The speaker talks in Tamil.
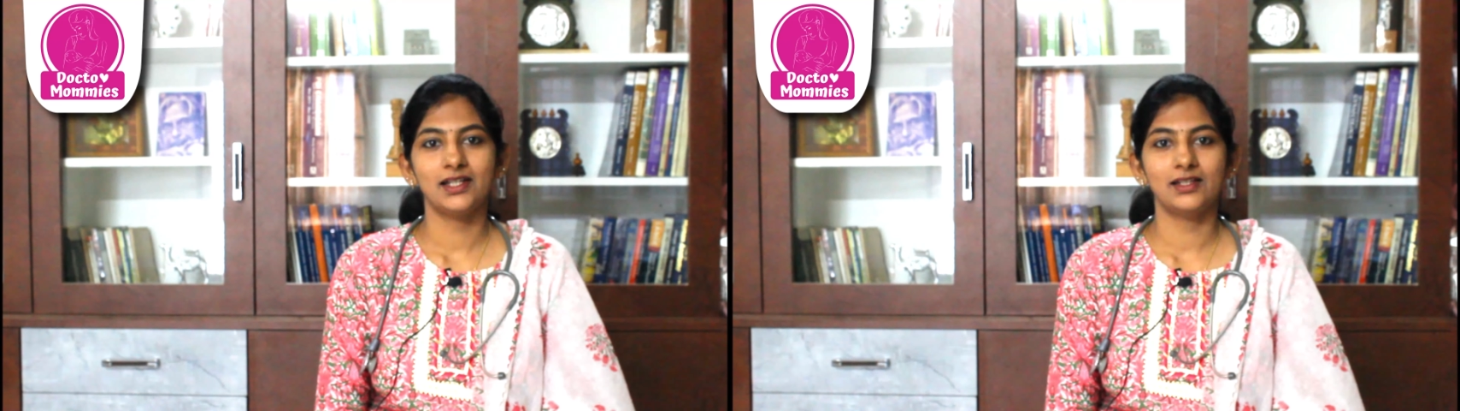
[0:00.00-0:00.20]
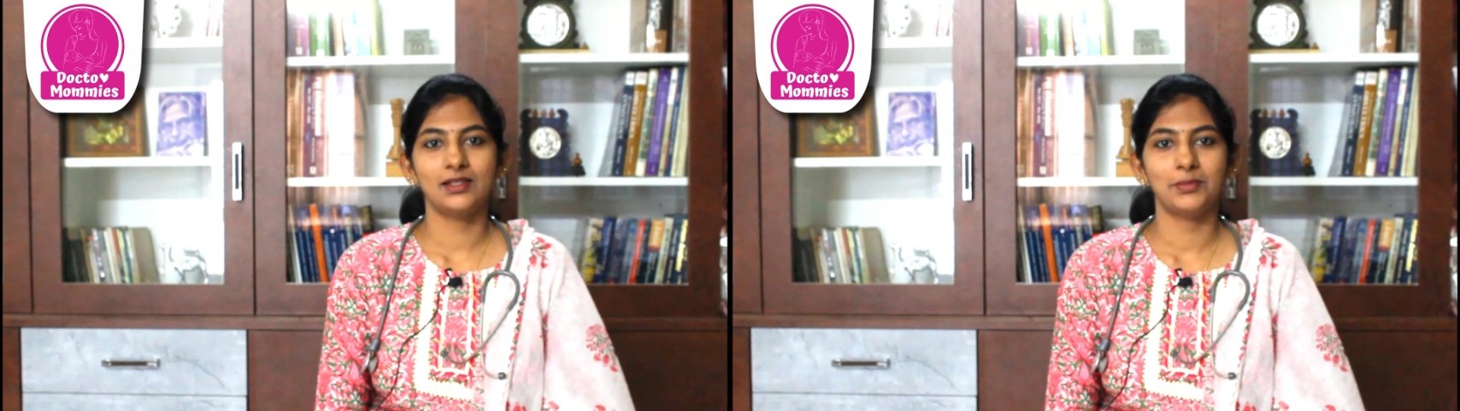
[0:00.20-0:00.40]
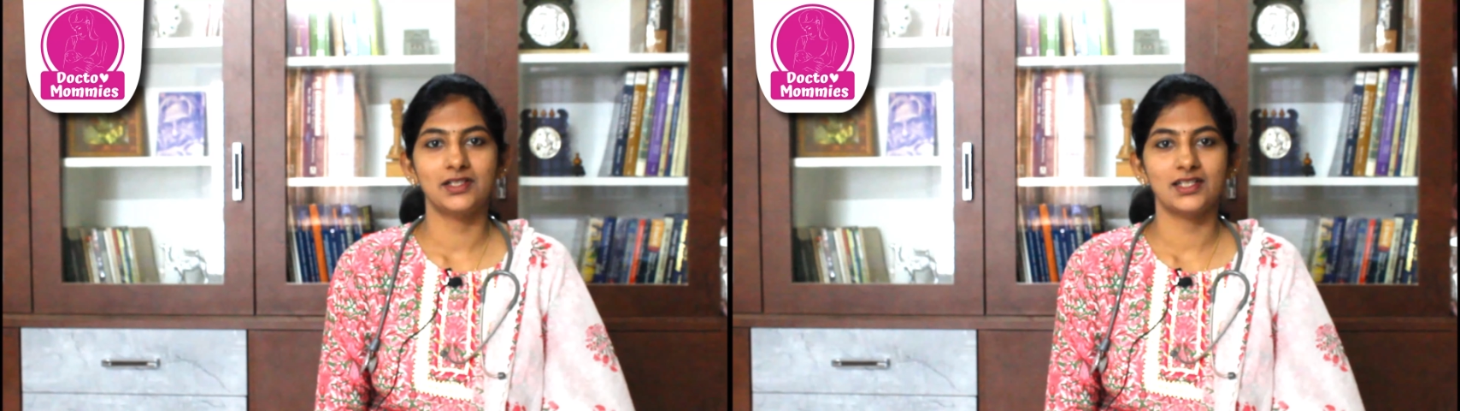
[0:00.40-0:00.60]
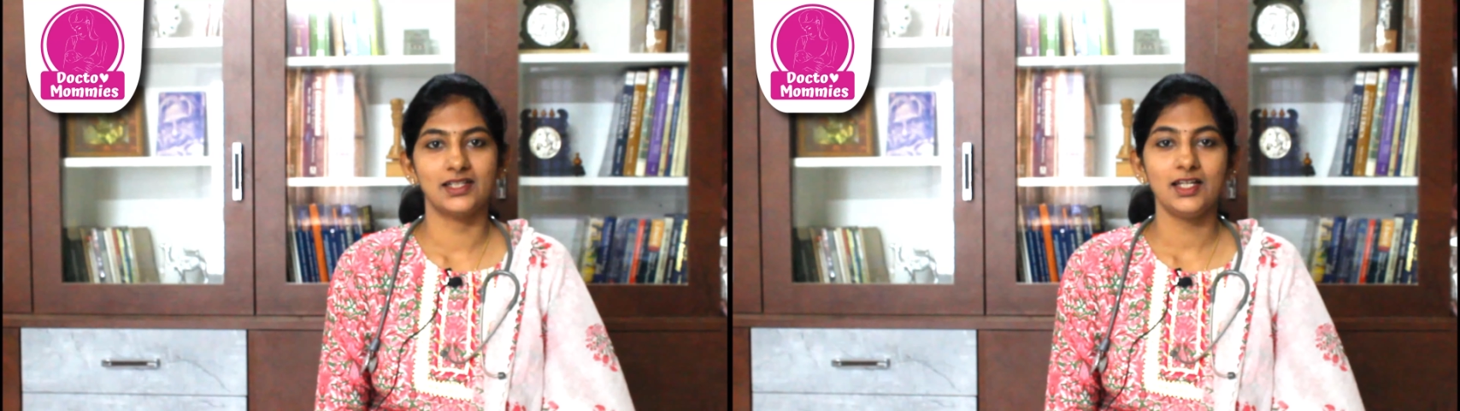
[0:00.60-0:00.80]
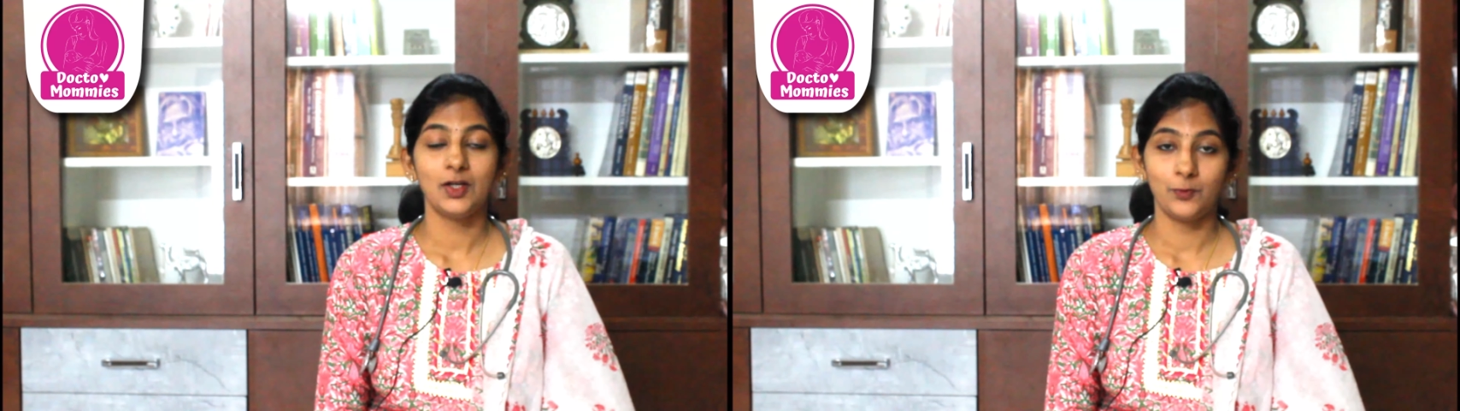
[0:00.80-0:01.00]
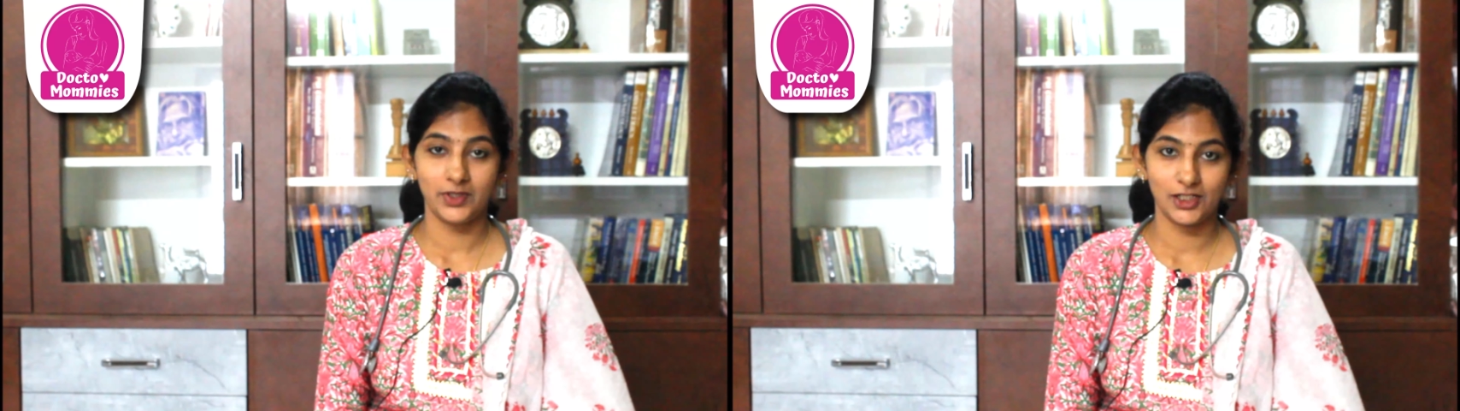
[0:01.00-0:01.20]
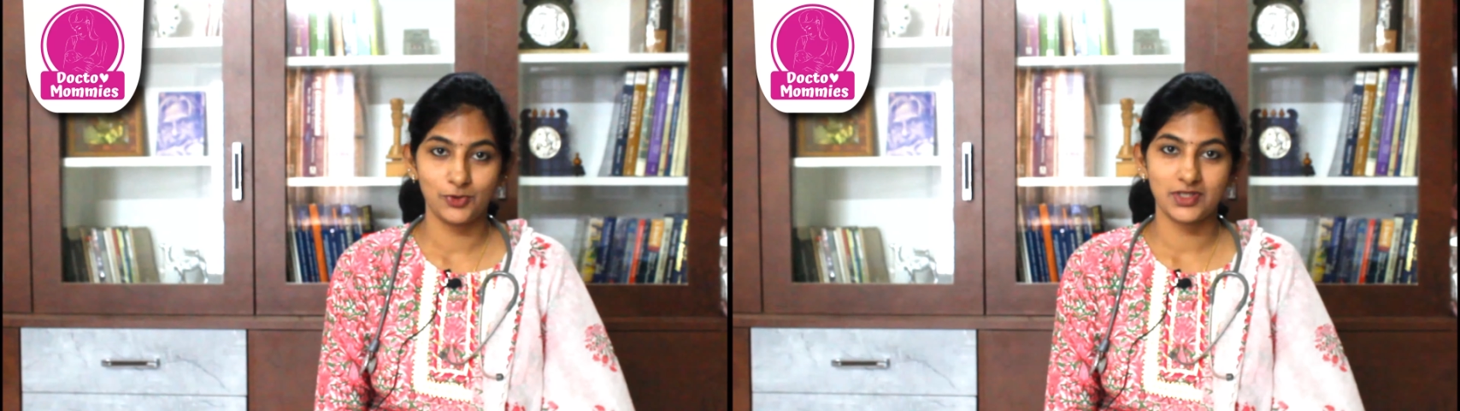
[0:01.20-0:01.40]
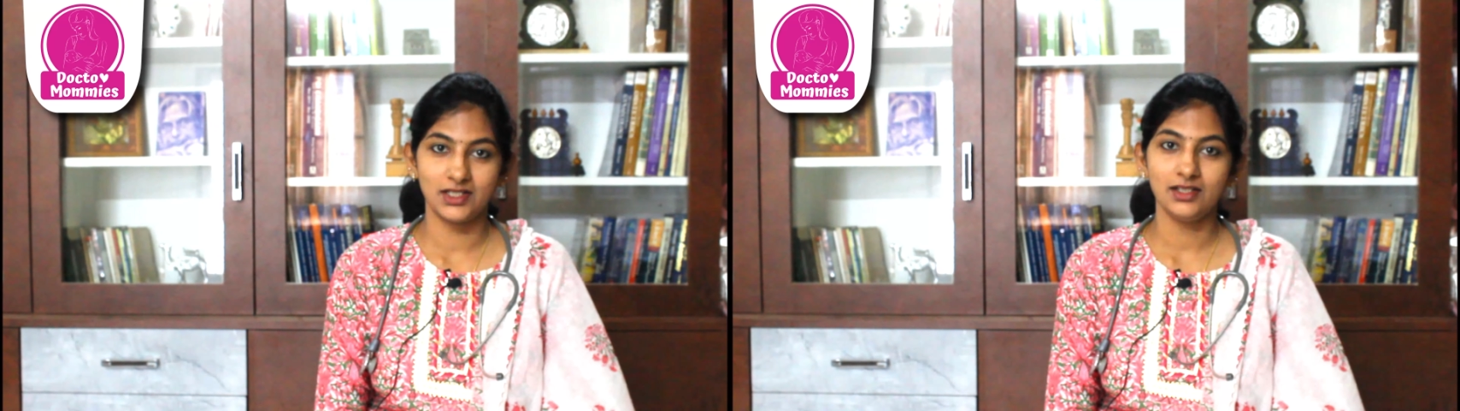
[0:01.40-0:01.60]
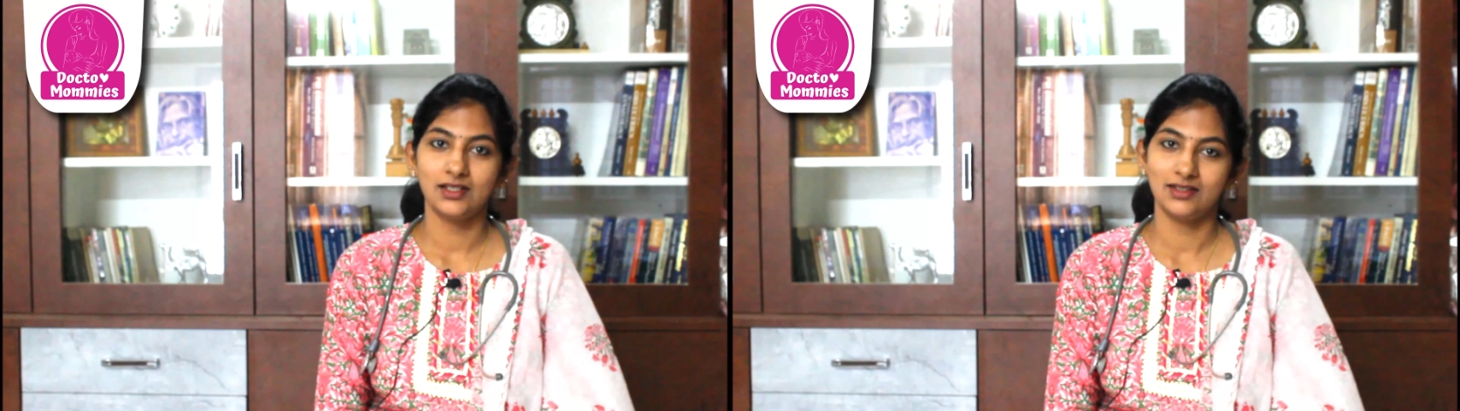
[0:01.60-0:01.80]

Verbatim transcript: நலத்தை பற்றின வீடியோஸை